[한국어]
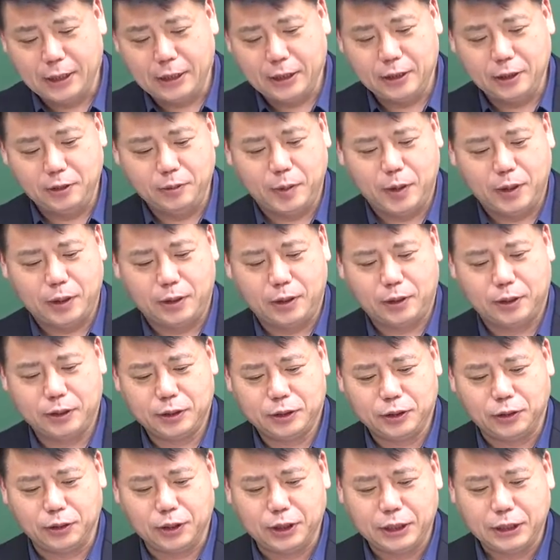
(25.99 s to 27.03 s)
1번
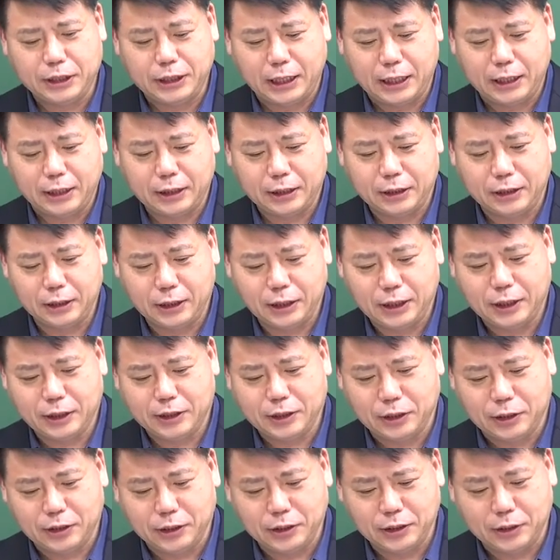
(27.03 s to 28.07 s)
전기자는
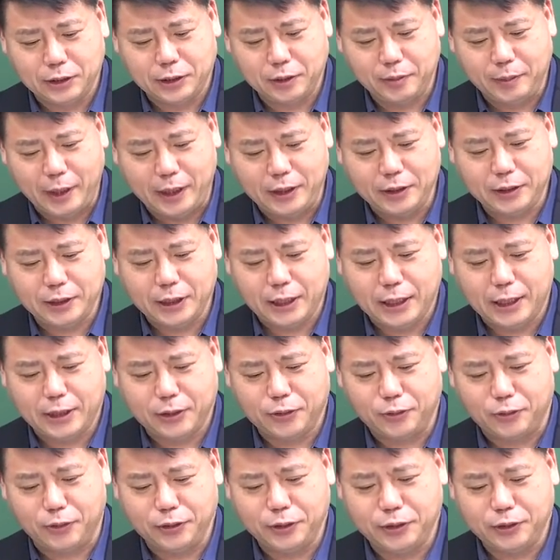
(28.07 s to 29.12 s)
기전력을
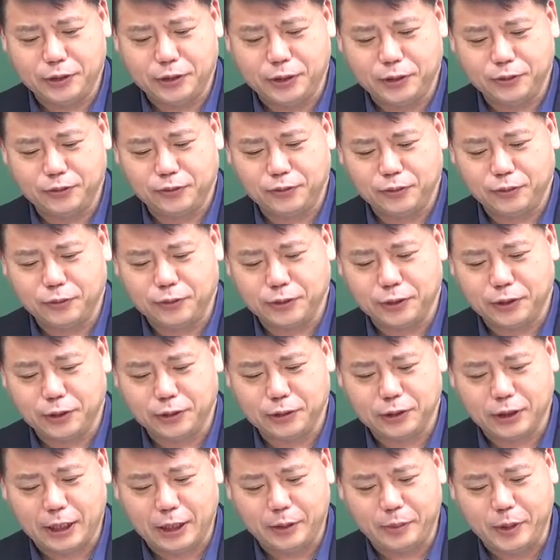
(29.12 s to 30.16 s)
발생하는 권선으로
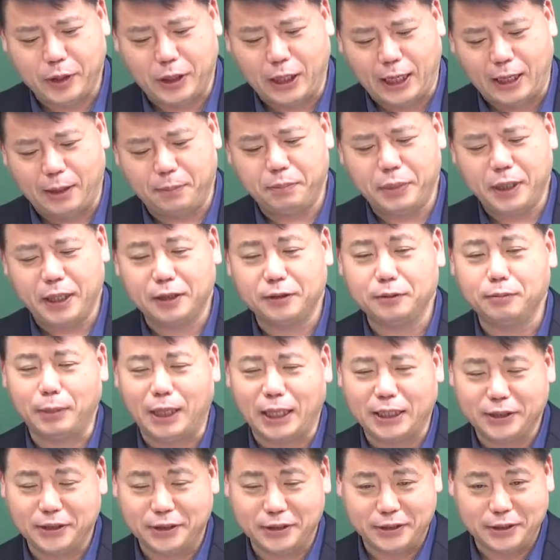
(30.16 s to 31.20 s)
구성되며 앞에는
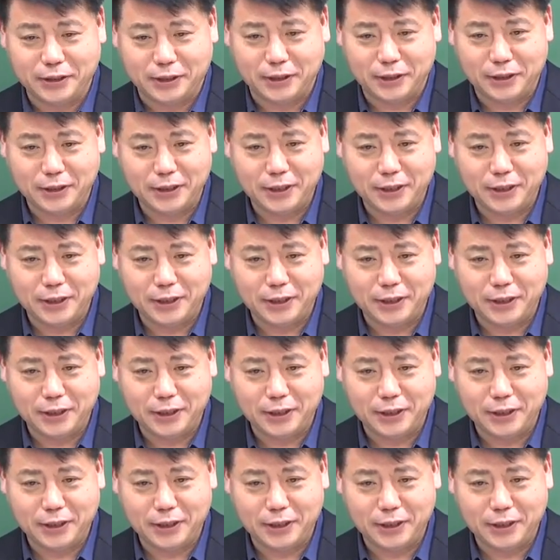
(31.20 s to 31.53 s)
맞았어.